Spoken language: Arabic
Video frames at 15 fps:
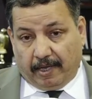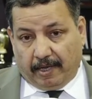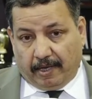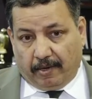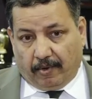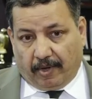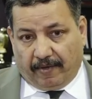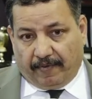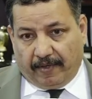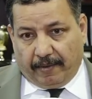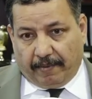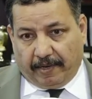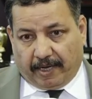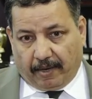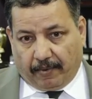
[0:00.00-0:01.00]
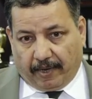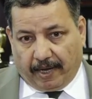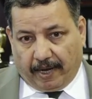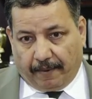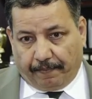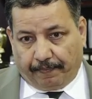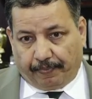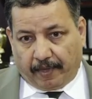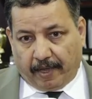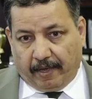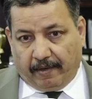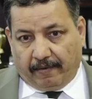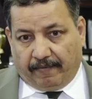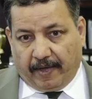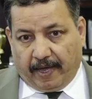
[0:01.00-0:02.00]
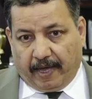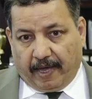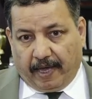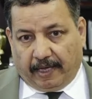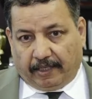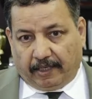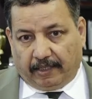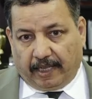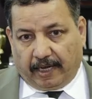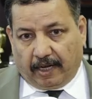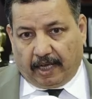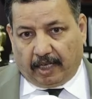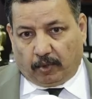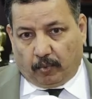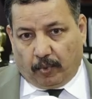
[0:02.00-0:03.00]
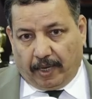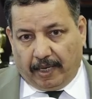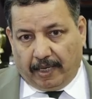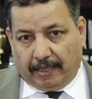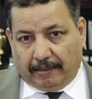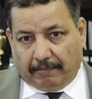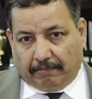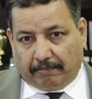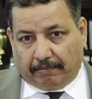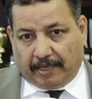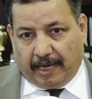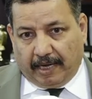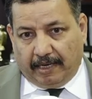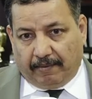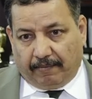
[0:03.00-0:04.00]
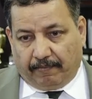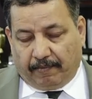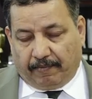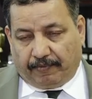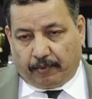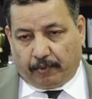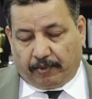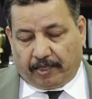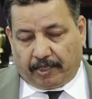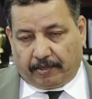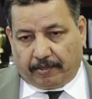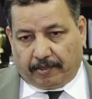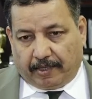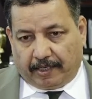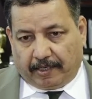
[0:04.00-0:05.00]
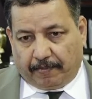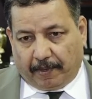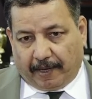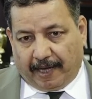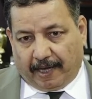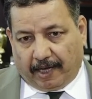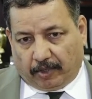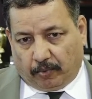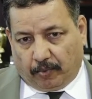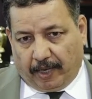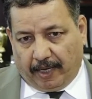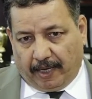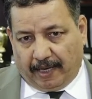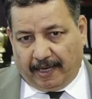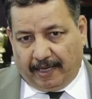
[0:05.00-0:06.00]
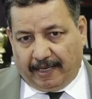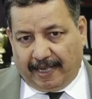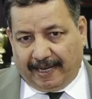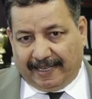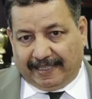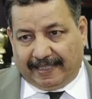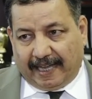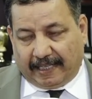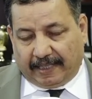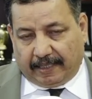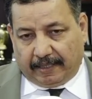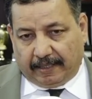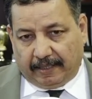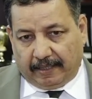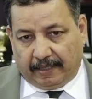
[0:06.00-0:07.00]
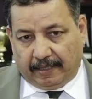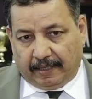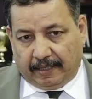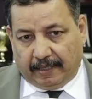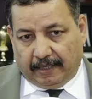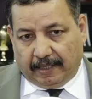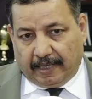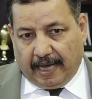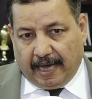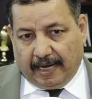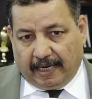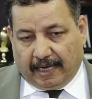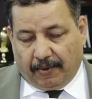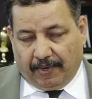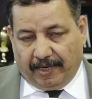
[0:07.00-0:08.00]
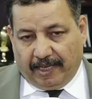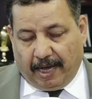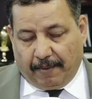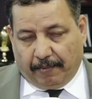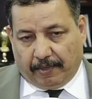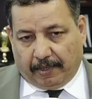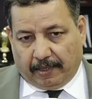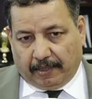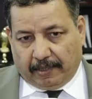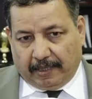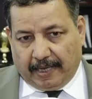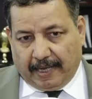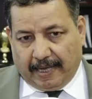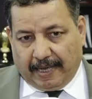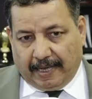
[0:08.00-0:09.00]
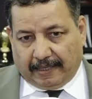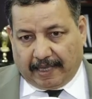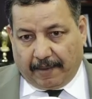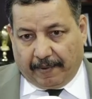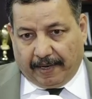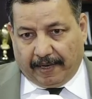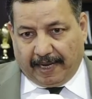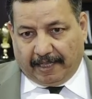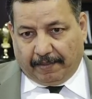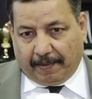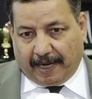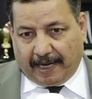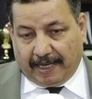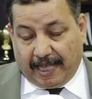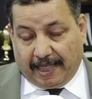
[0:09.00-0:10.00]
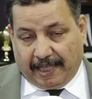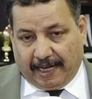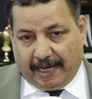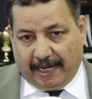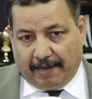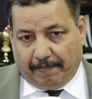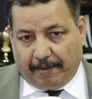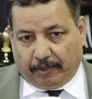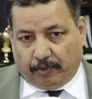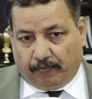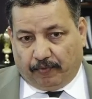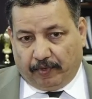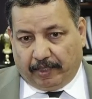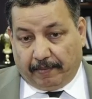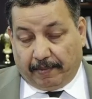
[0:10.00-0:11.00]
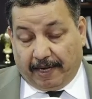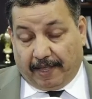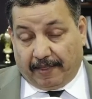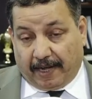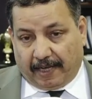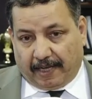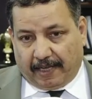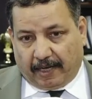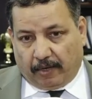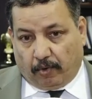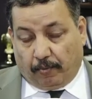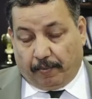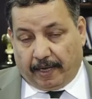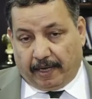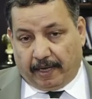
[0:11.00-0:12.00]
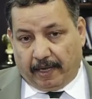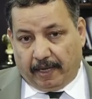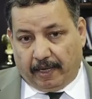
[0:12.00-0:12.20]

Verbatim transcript: بلغه في امريكا وغيرها. فاعتقد ان الخطوه كان المفروض تسبقها خطوه اللي هي الاعداد. انا كولي امر آه، طبعا حتما راح ياثر علي لما اشوف ولدي باللحظه الاخيره يقبل